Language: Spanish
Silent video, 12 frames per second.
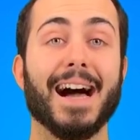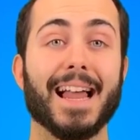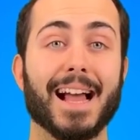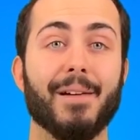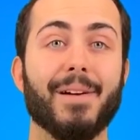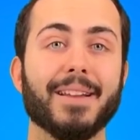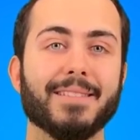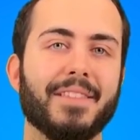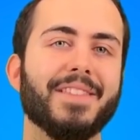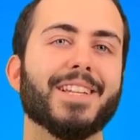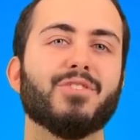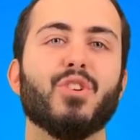Al acabar
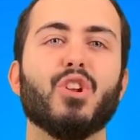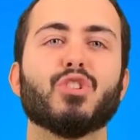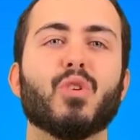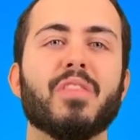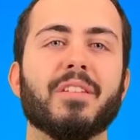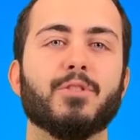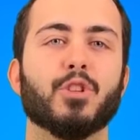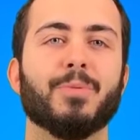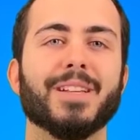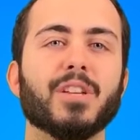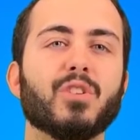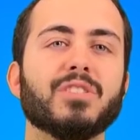tendrás todos los
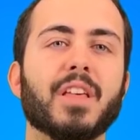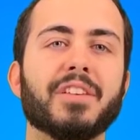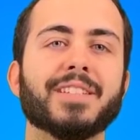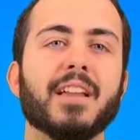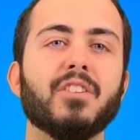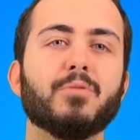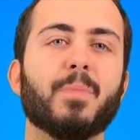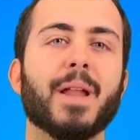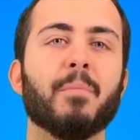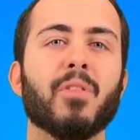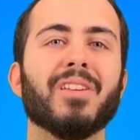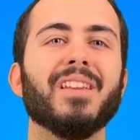conceptos básicos necesarios
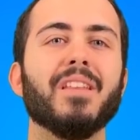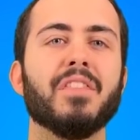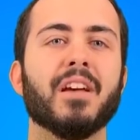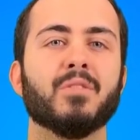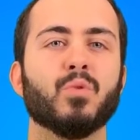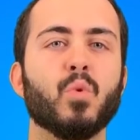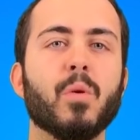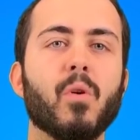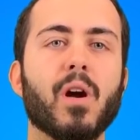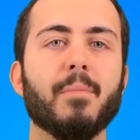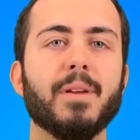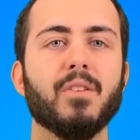para poder iniciar tu
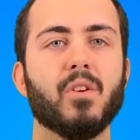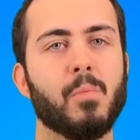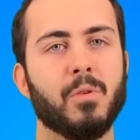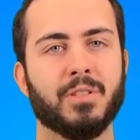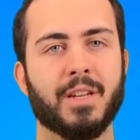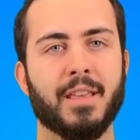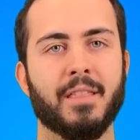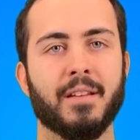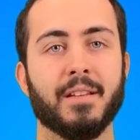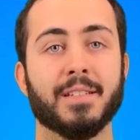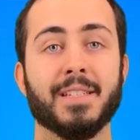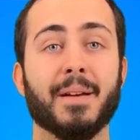nuevo camino como
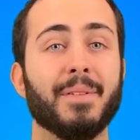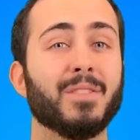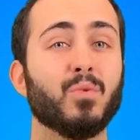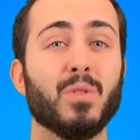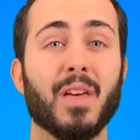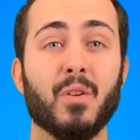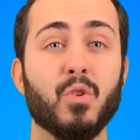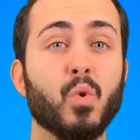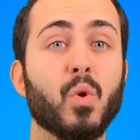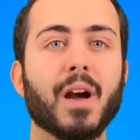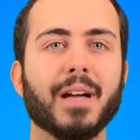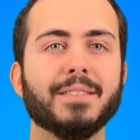trader, sin haber estudiado
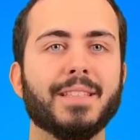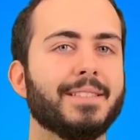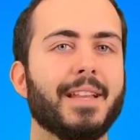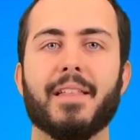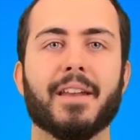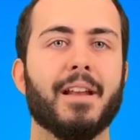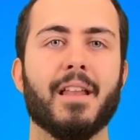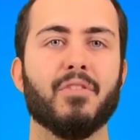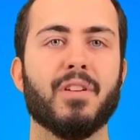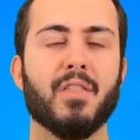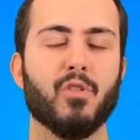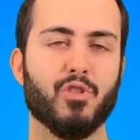nunca antes nada
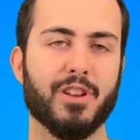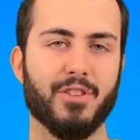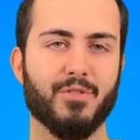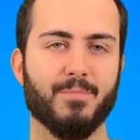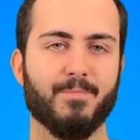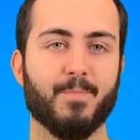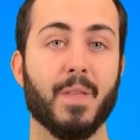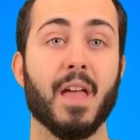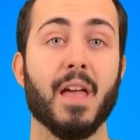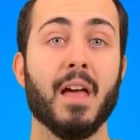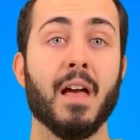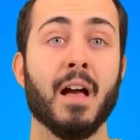relacionado con ello.
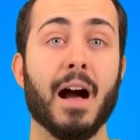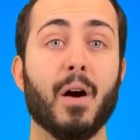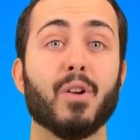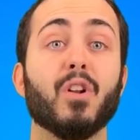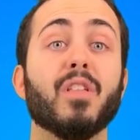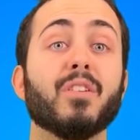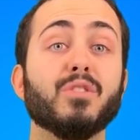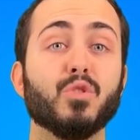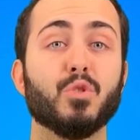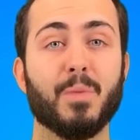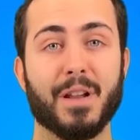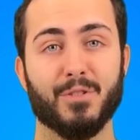Ahora lo dejo en
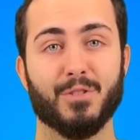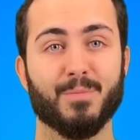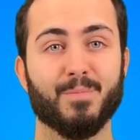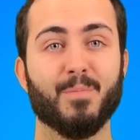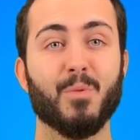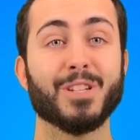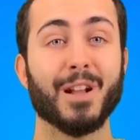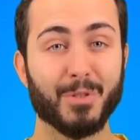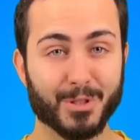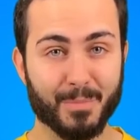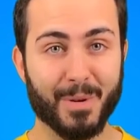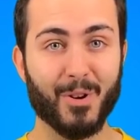tus manos, pulsa el
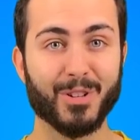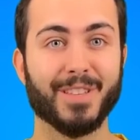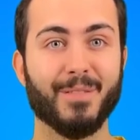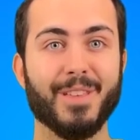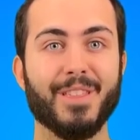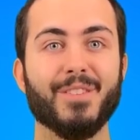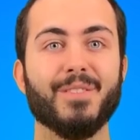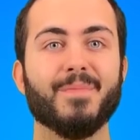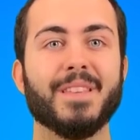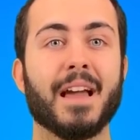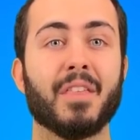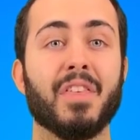botón bajo este vídeo
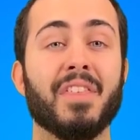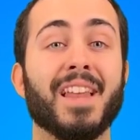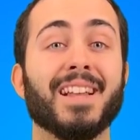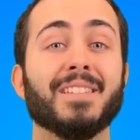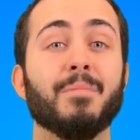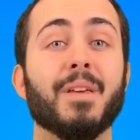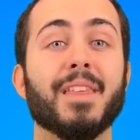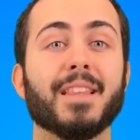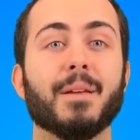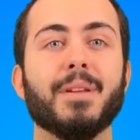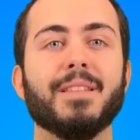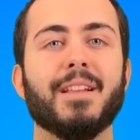y accederás
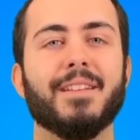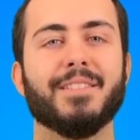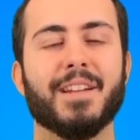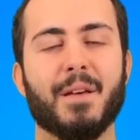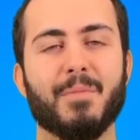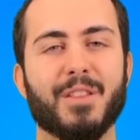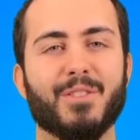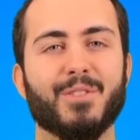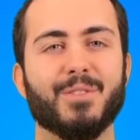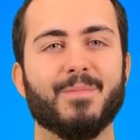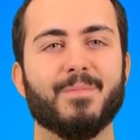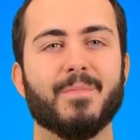inmediatamente al
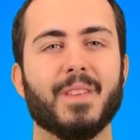entrenamiento.